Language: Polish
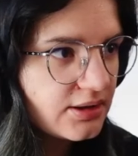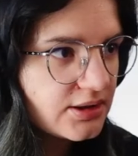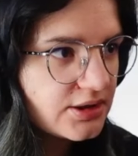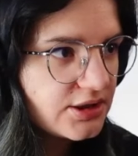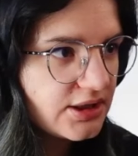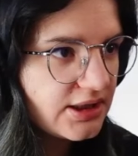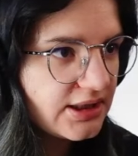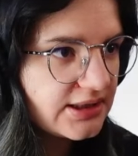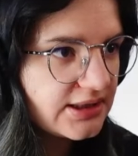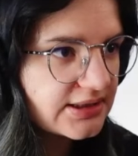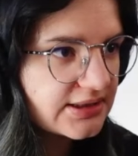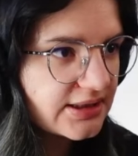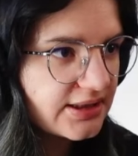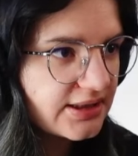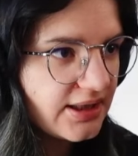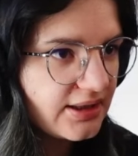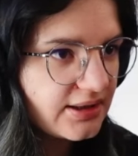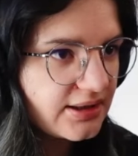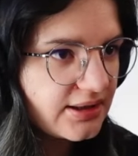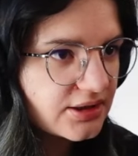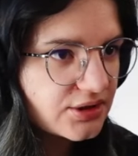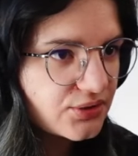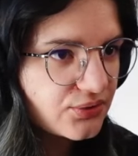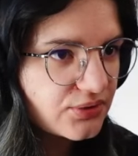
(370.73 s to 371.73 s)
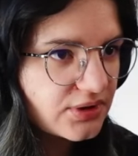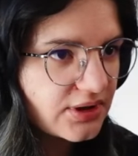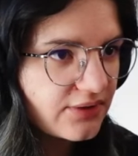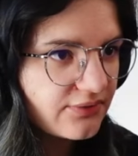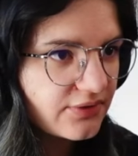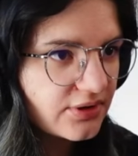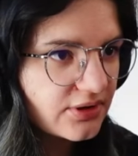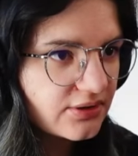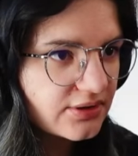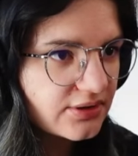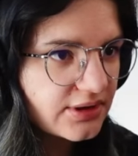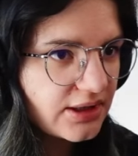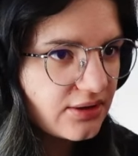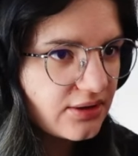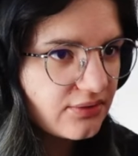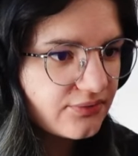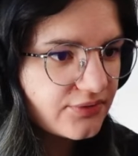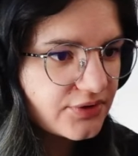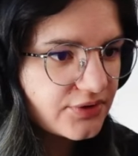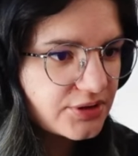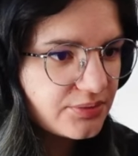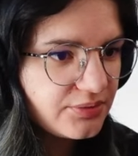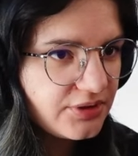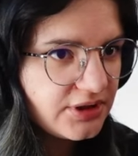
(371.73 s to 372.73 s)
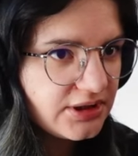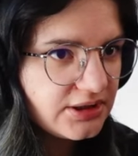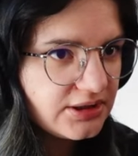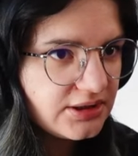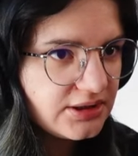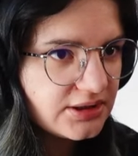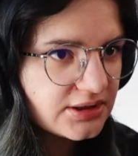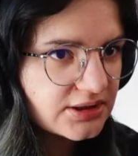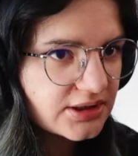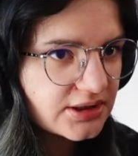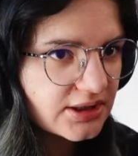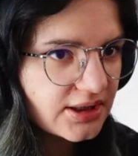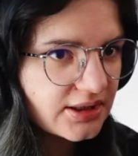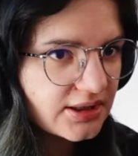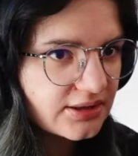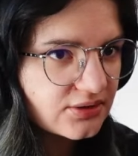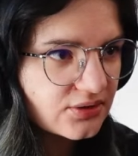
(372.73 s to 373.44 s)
Dzięki za jajka żółtka wyglądają wyśmienicie.